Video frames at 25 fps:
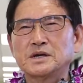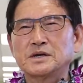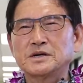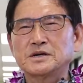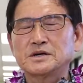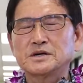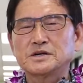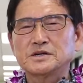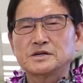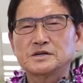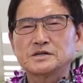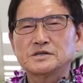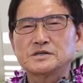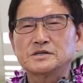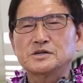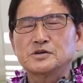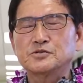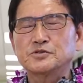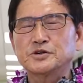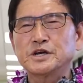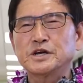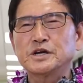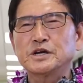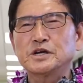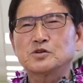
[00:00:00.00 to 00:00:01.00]
이거는
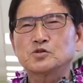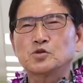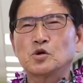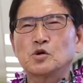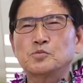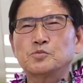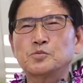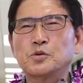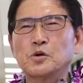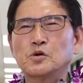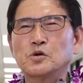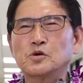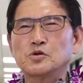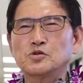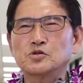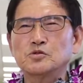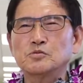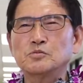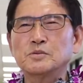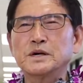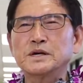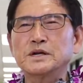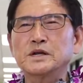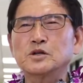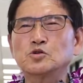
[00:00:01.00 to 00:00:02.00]
우리 동포
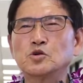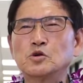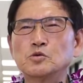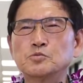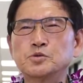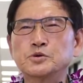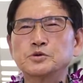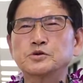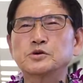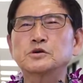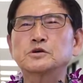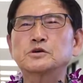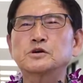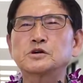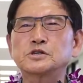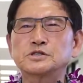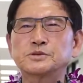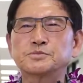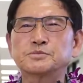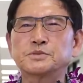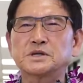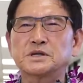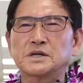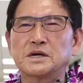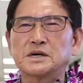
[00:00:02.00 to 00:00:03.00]
6만의 동포들
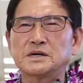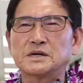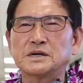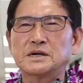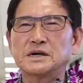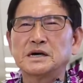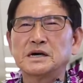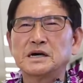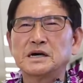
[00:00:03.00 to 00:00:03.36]
것입니다.